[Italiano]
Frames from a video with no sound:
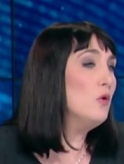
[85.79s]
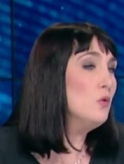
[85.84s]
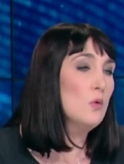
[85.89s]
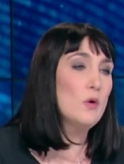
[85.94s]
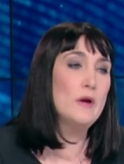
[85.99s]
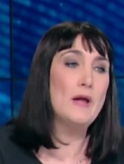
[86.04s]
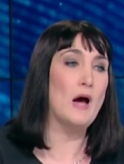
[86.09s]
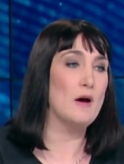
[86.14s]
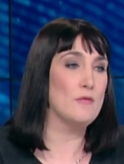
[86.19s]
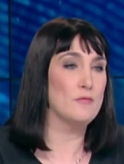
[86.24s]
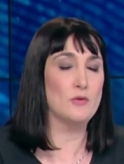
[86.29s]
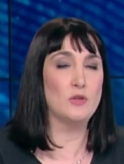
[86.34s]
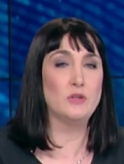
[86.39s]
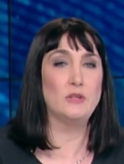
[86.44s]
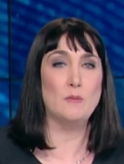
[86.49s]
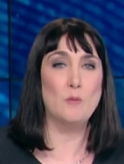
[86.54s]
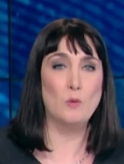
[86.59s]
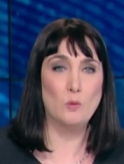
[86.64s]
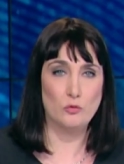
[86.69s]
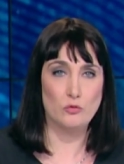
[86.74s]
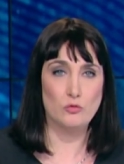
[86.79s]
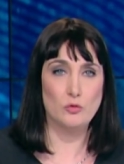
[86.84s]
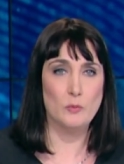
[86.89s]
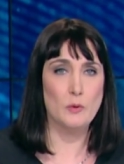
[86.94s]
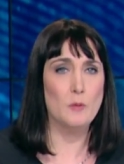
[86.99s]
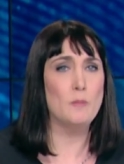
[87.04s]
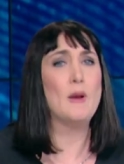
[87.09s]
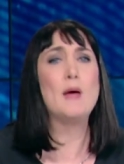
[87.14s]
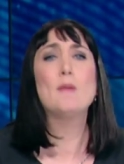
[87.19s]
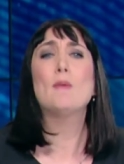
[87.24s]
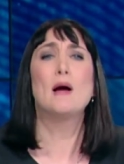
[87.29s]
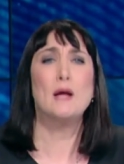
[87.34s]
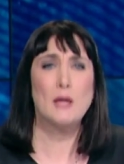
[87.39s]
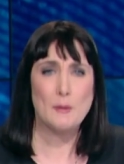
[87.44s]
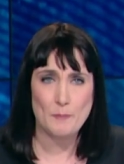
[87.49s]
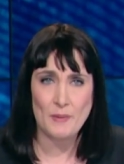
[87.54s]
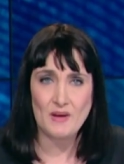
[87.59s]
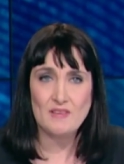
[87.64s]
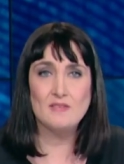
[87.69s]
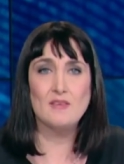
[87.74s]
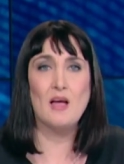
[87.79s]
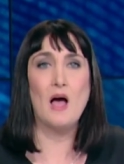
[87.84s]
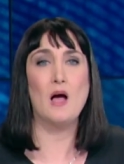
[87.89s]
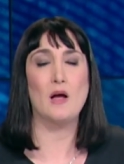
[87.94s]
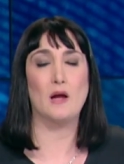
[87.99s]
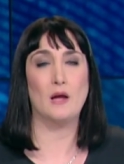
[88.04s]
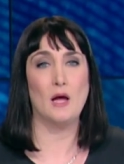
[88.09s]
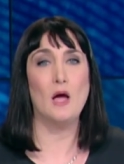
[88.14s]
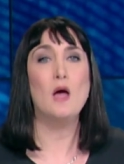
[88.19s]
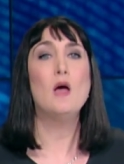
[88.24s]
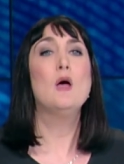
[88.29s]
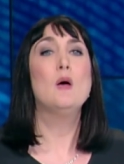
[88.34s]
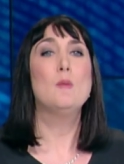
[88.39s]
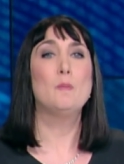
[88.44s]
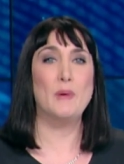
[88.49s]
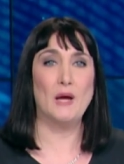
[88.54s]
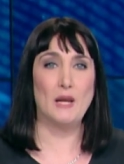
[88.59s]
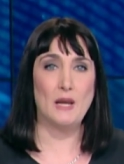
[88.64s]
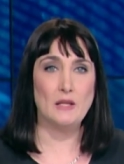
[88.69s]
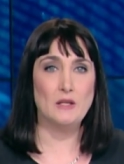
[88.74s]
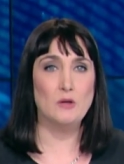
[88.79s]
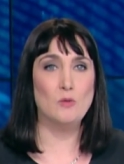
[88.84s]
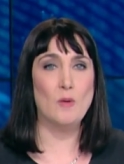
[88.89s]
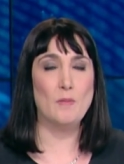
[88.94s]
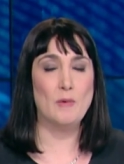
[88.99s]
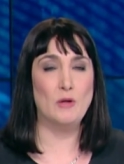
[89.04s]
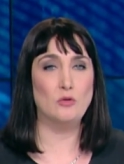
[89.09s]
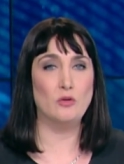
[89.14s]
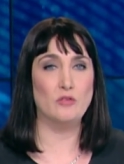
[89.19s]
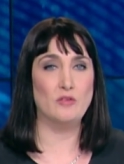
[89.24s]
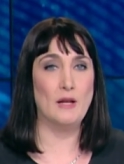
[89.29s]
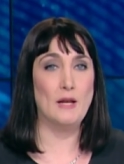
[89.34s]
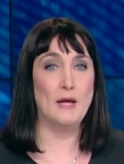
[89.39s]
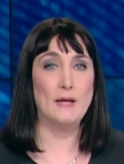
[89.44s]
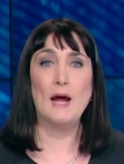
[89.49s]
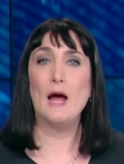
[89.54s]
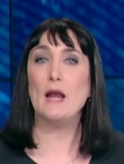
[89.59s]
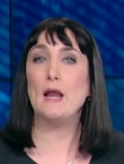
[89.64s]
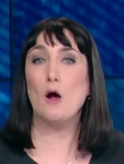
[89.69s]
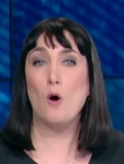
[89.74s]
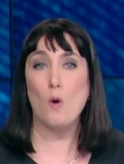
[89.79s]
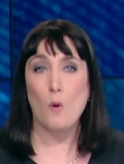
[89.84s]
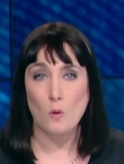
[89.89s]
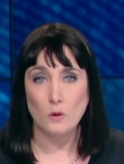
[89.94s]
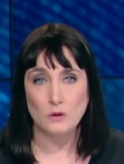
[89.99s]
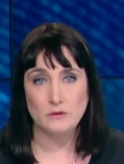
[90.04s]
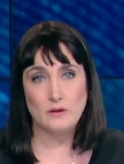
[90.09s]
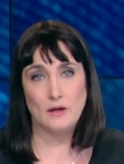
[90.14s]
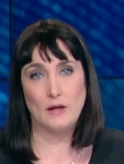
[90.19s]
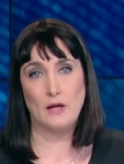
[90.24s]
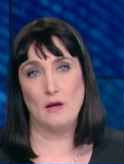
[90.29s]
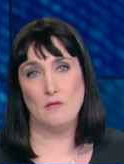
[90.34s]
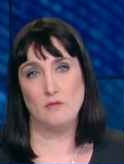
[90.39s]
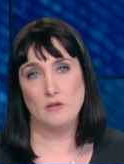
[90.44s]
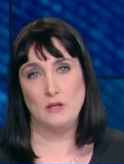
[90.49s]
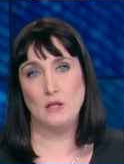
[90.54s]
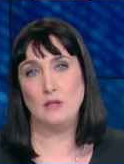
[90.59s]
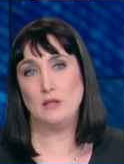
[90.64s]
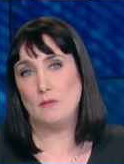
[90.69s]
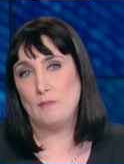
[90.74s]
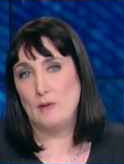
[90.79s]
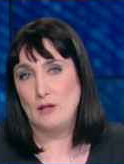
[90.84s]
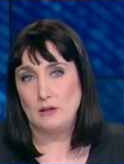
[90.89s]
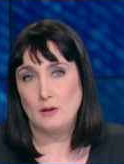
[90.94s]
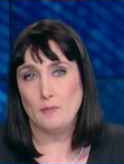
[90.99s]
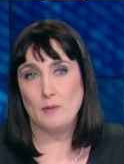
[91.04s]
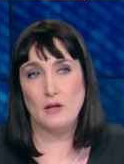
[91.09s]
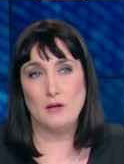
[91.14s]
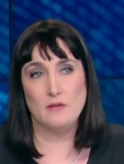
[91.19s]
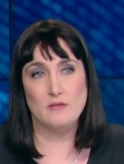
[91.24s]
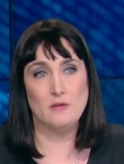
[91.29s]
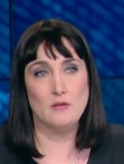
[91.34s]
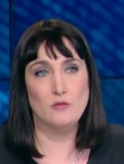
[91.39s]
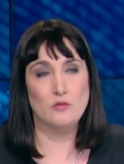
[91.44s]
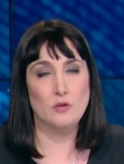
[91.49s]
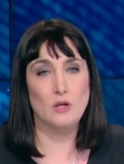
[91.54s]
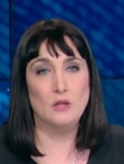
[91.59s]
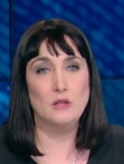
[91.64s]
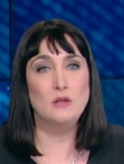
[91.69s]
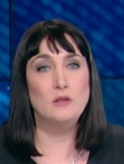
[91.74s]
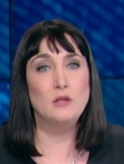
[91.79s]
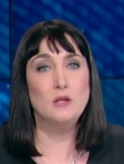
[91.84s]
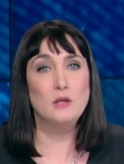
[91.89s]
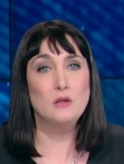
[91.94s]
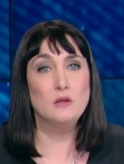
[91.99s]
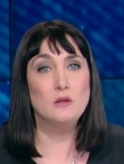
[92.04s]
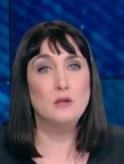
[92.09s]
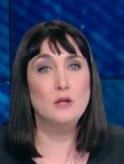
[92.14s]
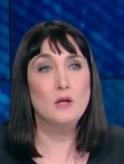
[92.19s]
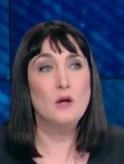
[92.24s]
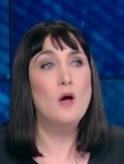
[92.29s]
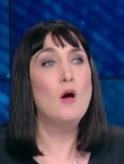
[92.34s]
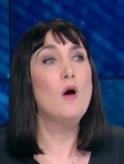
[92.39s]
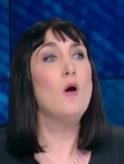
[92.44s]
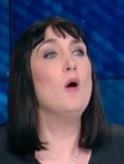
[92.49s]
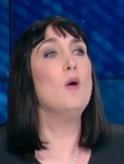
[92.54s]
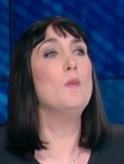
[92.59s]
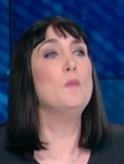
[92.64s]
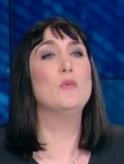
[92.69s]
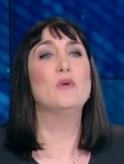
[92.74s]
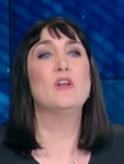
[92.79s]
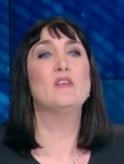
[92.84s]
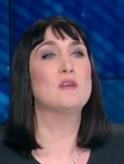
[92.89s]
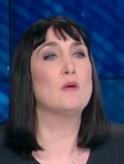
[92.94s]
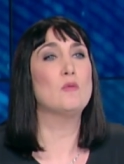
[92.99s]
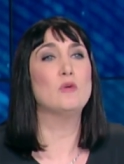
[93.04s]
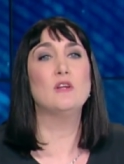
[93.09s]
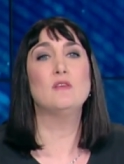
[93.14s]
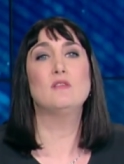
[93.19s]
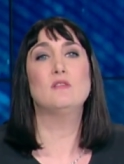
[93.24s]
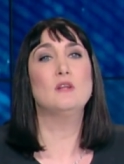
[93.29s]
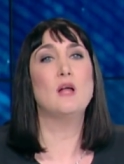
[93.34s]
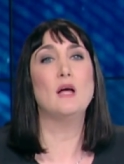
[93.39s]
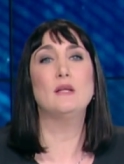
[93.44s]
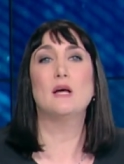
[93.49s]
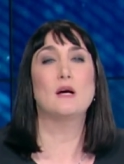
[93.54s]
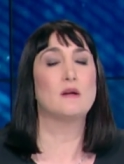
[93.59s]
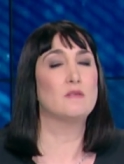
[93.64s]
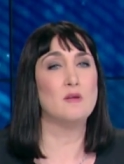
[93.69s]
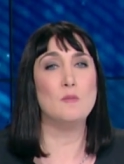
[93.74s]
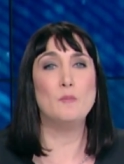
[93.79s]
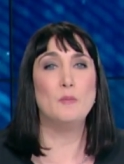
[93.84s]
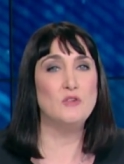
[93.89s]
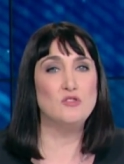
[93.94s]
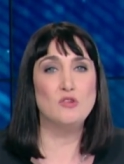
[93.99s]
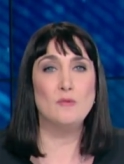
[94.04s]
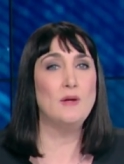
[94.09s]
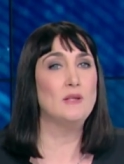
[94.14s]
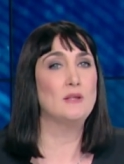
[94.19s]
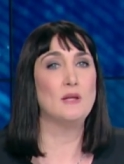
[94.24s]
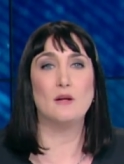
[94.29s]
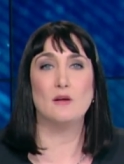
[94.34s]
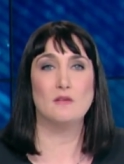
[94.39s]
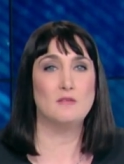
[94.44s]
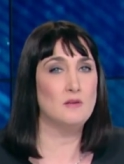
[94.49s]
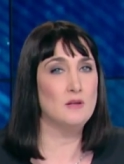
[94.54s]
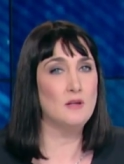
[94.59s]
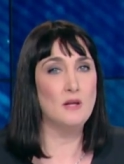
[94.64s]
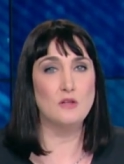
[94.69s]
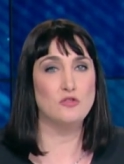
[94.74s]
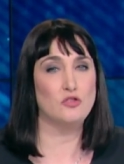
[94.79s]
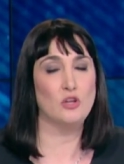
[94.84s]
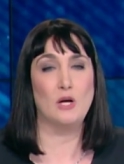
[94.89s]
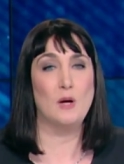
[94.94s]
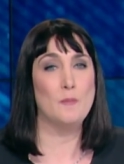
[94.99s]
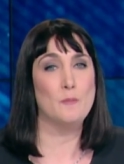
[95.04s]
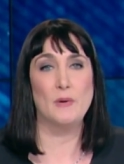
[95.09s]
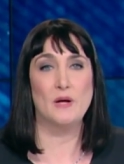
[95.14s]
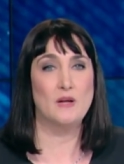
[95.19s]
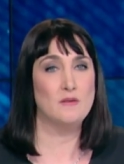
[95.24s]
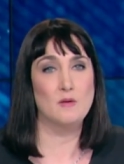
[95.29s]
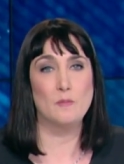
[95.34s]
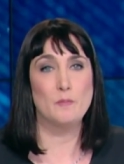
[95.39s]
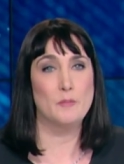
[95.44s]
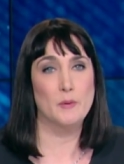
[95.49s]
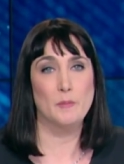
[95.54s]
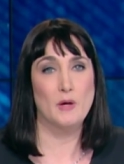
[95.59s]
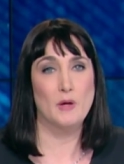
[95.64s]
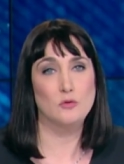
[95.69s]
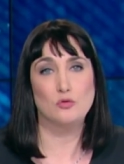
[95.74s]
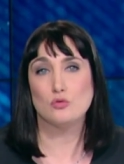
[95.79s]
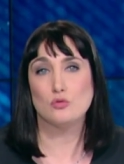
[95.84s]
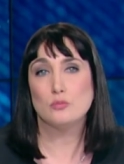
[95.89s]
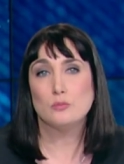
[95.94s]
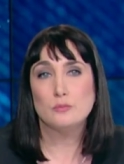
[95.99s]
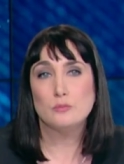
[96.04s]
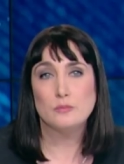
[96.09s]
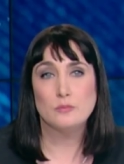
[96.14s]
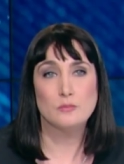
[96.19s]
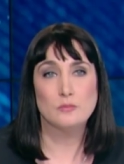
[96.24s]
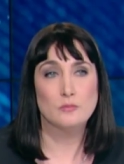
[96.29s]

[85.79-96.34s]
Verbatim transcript: o noi affrontiamo questo problema che passa anche per l'adeguamento salariale oltre che evidentemente per l'estensione dei diritti oppure siamo destinati a, semplicemente a rassegnarci a campare sempre peggio.